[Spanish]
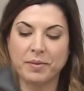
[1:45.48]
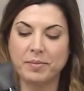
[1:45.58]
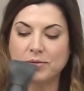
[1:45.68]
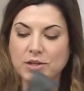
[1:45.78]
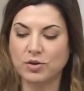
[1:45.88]

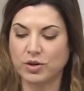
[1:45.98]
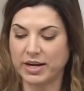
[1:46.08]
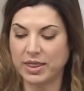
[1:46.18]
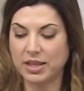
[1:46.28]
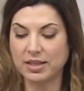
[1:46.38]
Vamos a
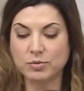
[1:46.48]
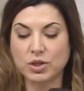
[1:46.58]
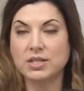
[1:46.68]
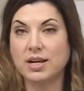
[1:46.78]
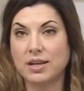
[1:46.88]
coger,
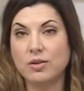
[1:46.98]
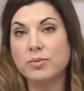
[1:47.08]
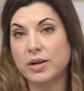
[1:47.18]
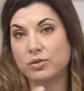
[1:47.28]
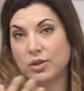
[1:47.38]
encendemos el
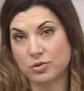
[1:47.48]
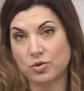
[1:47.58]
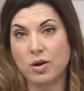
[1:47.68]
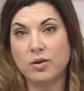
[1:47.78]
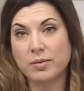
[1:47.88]
secador, voy a
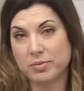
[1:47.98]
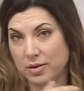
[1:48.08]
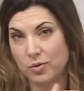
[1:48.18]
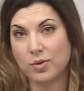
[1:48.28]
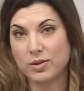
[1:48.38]
contaroslo ahora
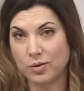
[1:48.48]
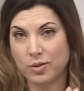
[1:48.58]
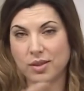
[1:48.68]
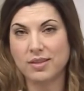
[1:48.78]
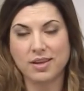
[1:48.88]
porque luego cuando lo
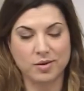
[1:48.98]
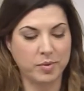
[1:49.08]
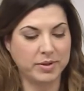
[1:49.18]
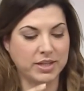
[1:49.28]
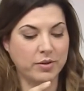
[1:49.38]
encienda ya no
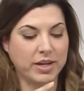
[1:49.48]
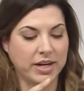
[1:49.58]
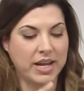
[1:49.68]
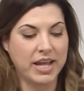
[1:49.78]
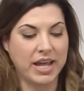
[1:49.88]
me vais a
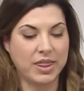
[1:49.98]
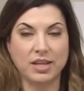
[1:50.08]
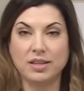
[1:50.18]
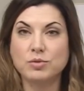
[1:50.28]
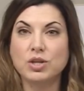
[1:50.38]
oír.
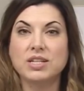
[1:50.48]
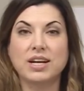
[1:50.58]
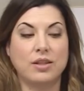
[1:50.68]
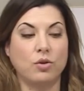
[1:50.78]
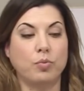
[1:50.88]
Encendemos el
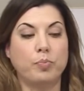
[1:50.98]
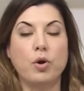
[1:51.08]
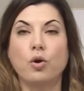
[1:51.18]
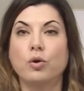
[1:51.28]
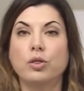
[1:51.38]
secador,
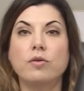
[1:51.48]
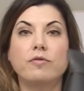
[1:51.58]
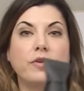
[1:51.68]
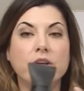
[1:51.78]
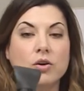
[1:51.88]
pongo
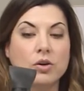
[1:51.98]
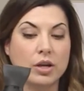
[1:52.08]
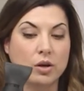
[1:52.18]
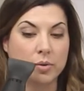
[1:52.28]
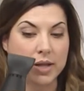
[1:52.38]
opción frío
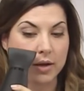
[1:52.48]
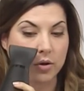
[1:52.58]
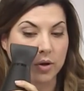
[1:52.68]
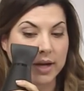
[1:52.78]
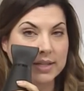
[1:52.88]
y lo voy a
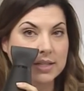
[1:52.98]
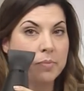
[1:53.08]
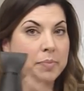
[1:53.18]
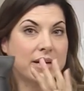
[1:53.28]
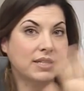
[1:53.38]
colocar
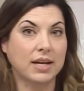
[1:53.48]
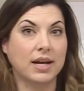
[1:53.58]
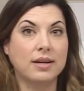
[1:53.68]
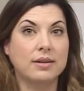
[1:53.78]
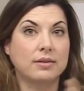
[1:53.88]
así para
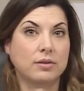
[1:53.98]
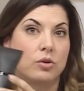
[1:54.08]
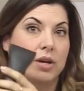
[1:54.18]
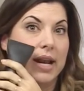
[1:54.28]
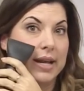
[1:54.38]
secar
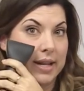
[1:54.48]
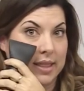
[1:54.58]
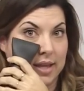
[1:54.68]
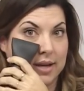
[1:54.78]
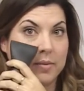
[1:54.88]
con el aire
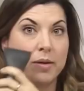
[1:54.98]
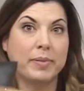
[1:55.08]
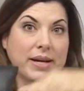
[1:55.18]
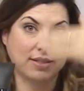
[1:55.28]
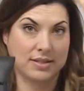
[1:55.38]
hacia arriba
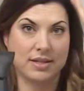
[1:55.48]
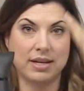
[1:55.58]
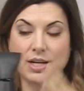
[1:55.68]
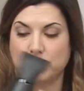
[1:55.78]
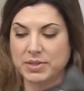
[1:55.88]
para que se
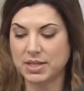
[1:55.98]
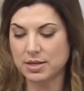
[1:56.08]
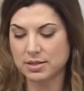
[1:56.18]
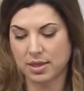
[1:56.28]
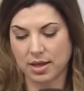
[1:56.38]
sequen las
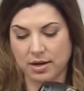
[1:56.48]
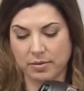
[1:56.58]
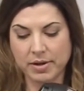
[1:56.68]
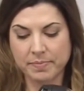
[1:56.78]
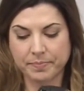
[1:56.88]
pestañas hacia
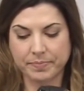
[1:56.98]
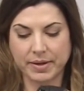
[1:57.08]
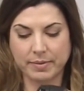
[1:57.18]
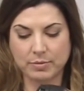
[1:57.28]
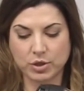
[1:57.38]
arriba.
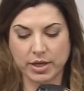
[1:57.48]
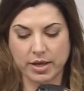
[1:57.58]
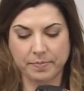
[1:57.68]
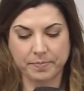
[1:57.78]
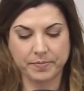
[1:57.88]
Vamos allá.